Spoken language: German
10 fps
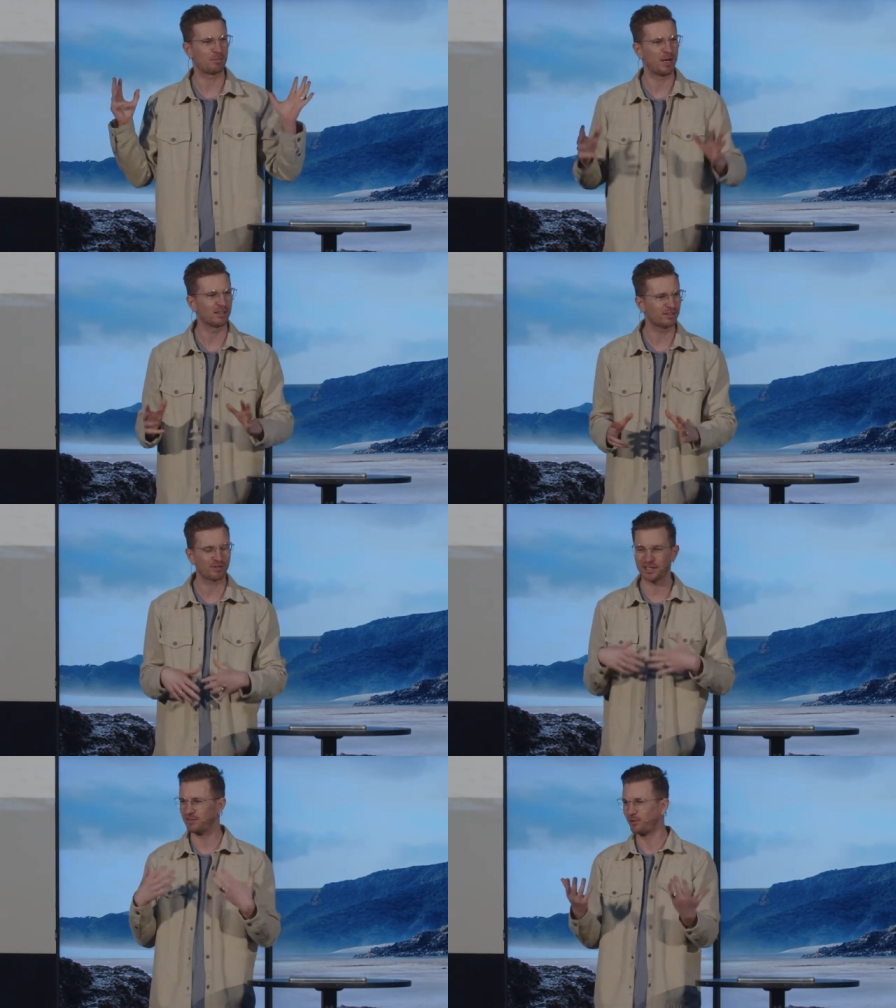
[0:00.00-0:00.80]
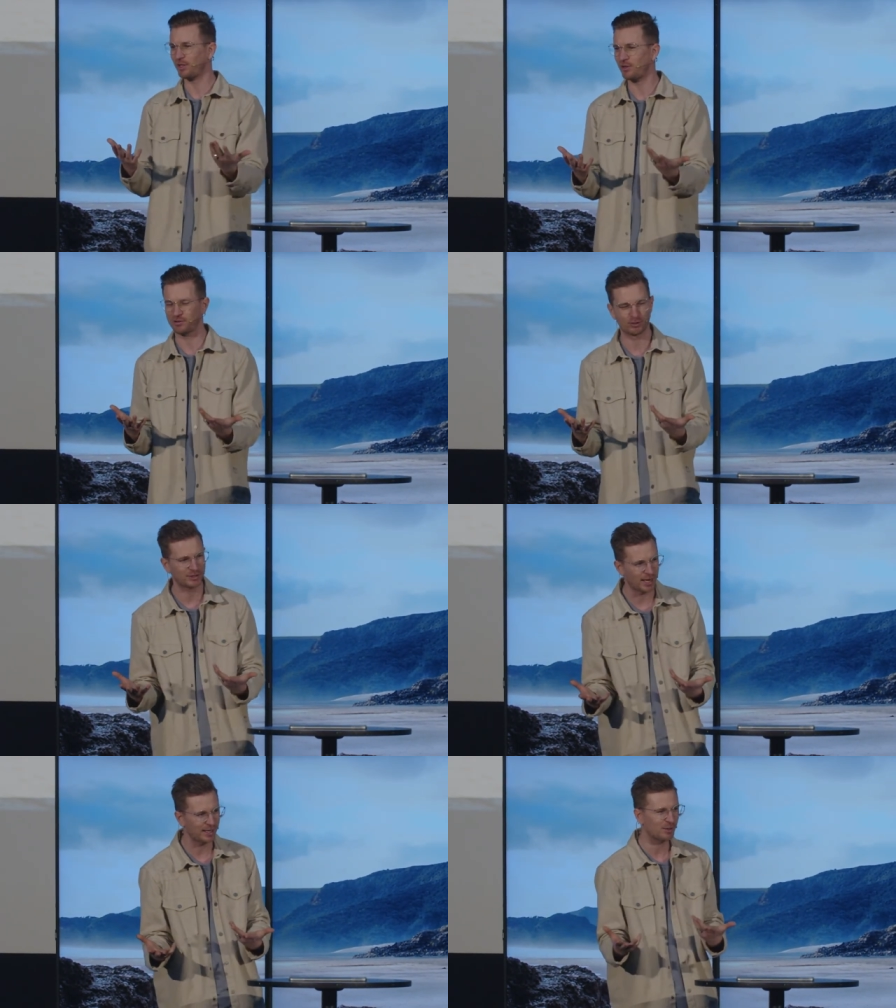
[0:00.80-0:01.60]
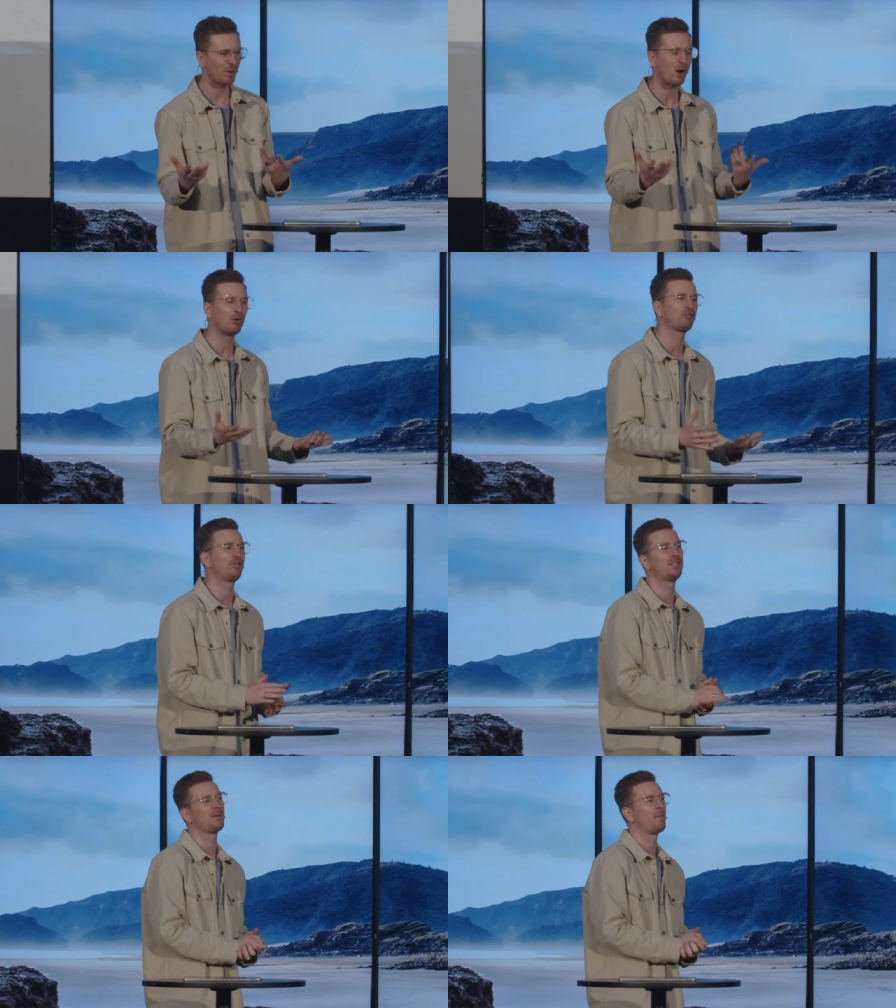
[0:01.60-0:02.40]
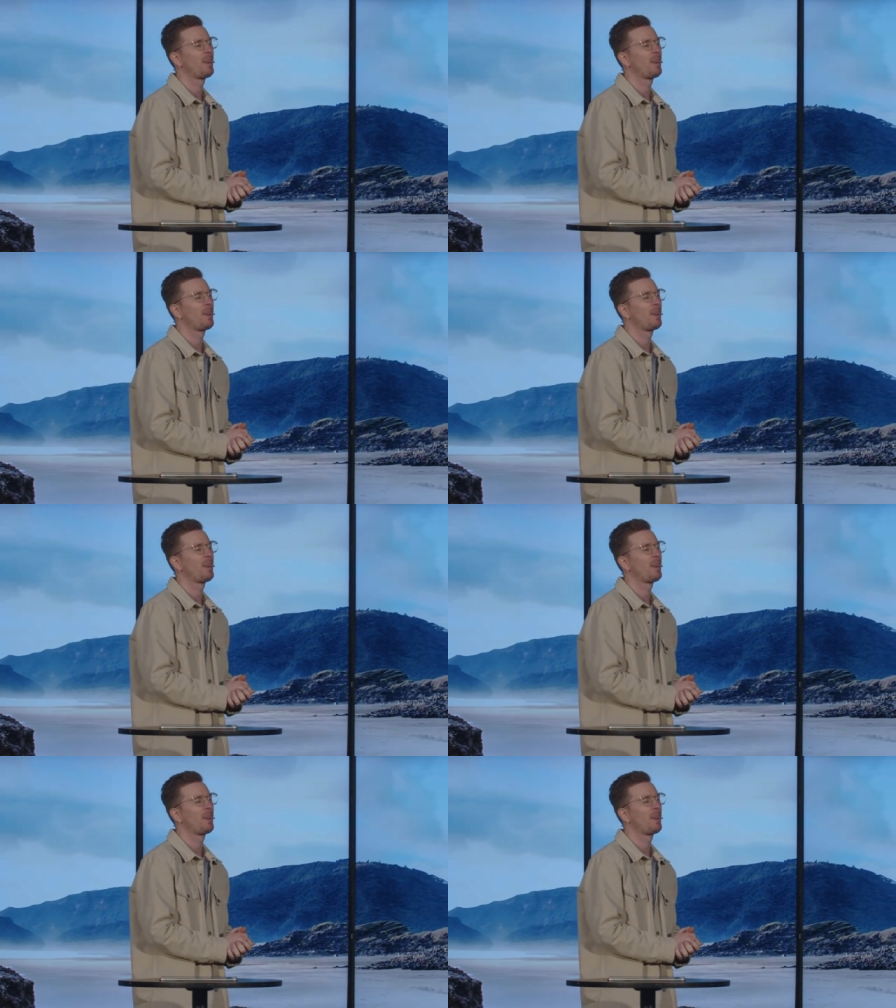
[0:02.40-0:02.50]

passt, vielleicht sogar noch zu deinem Outfit.